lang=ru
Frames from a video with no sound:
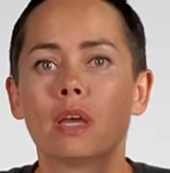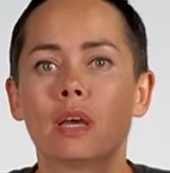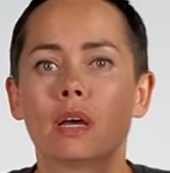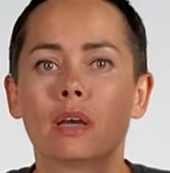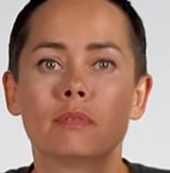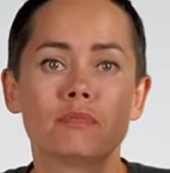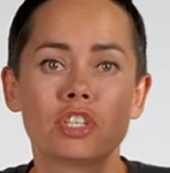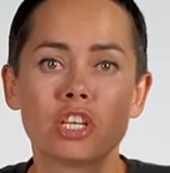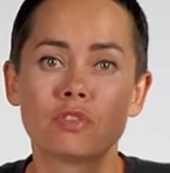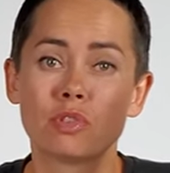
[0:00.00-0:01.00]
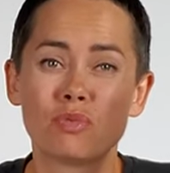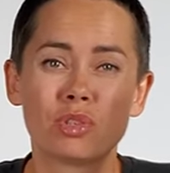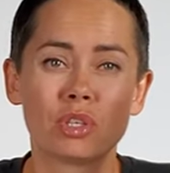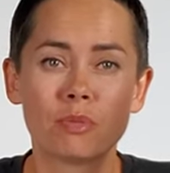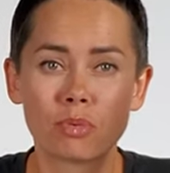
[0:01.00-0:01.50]
А, чаще всего
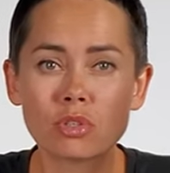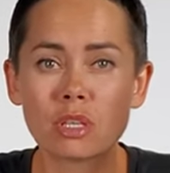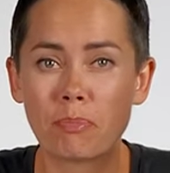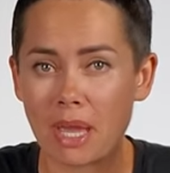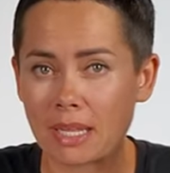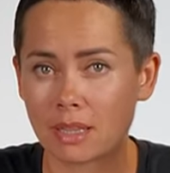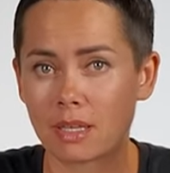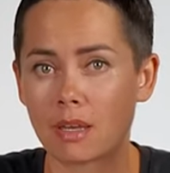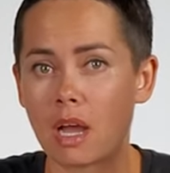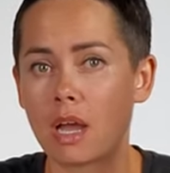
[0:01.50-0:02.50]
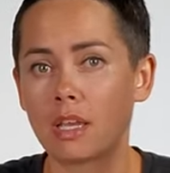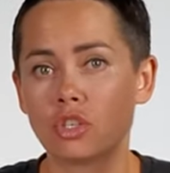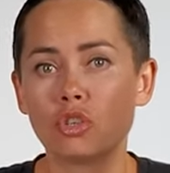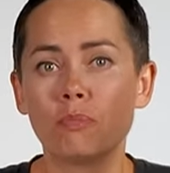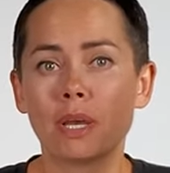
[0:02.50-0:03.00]
это не просто пятна, а
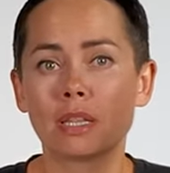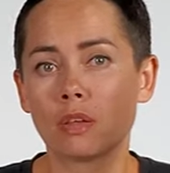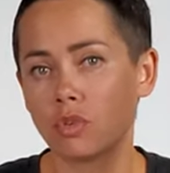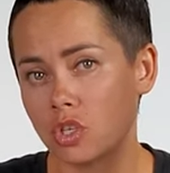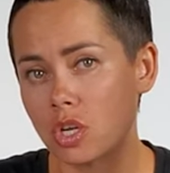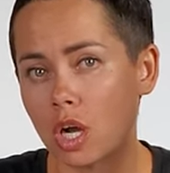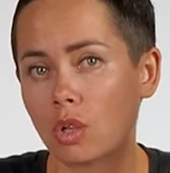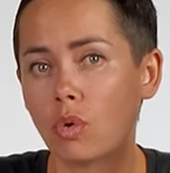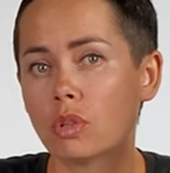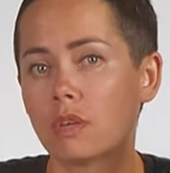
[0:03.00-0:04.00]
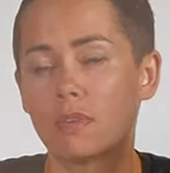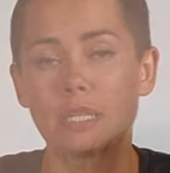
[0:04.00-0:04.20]
еще и пятна очень холодного